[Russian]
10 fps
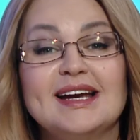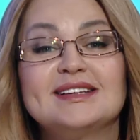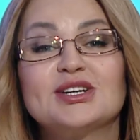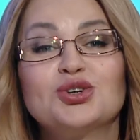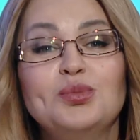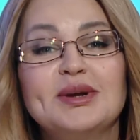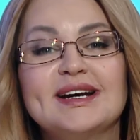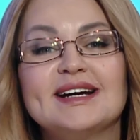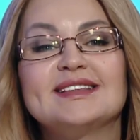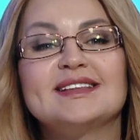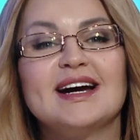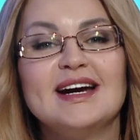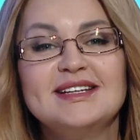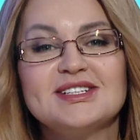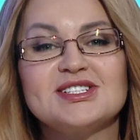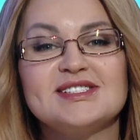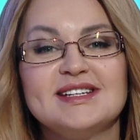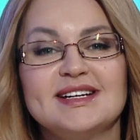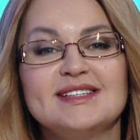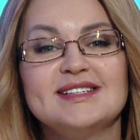Это рубрика «Тайны
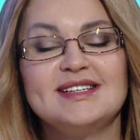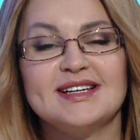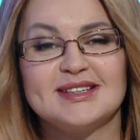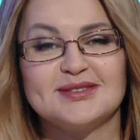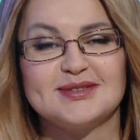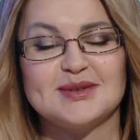шести континентов».